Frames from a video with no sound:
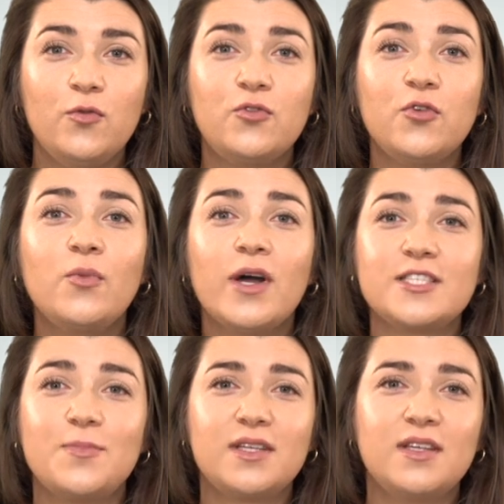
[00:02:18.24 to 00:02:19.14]
Nous tenons à
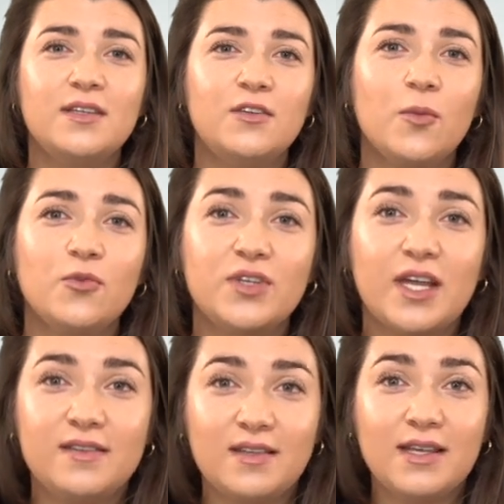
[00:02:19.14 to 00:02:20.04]
respecter des normes de
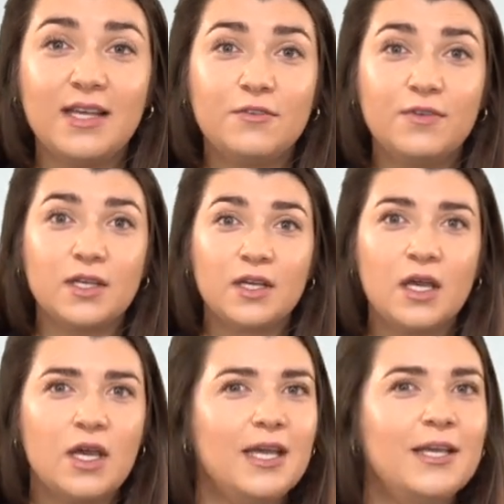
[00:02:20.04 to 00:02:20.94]
qualité élevées
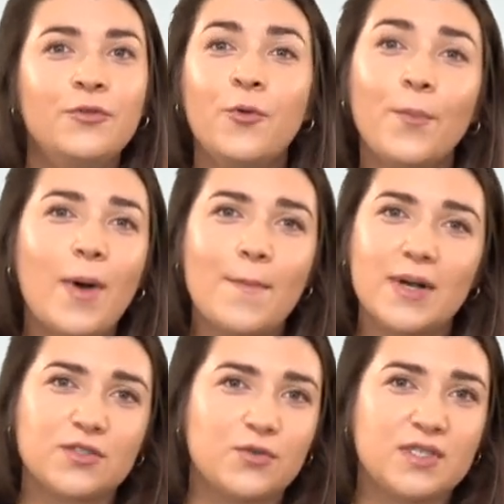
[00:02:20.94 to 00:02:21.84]
et non pas
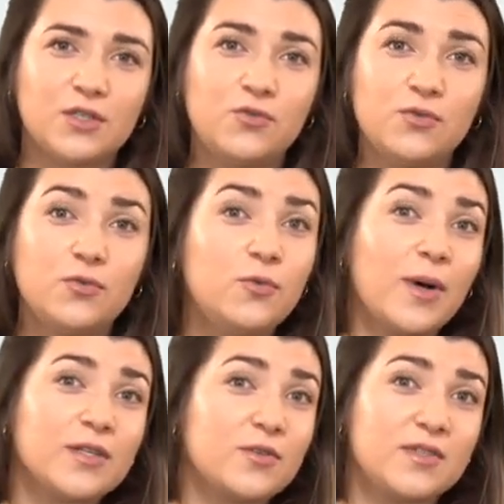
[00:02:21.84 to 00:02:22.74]
parce que c'est cool ou
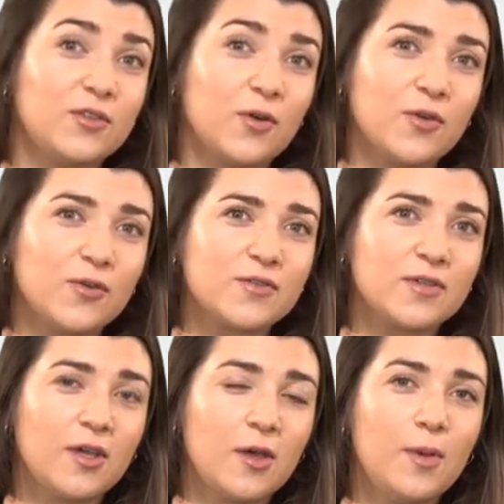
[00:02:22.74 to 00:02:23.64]
parce que c'est tendance,
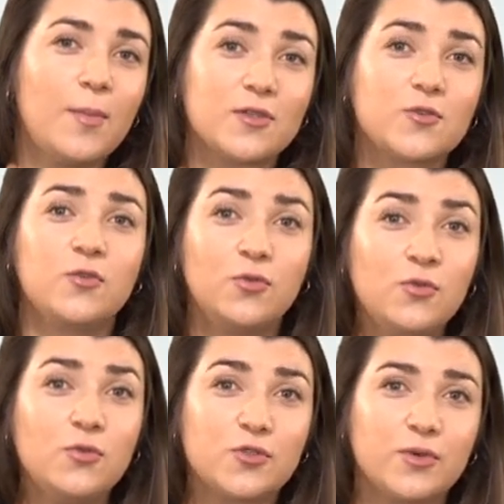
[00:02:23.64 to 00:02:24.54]
mais parce que
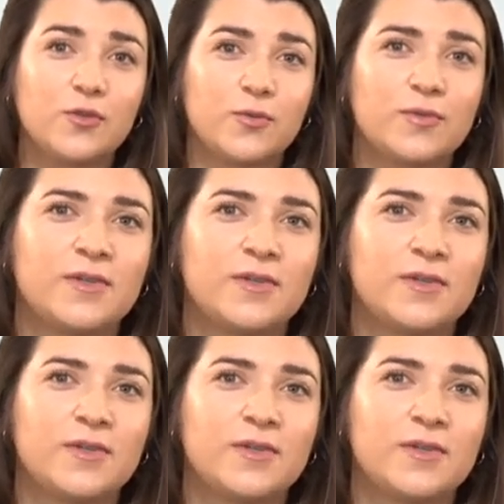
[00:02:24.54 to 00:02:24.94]
nous le souhaitons.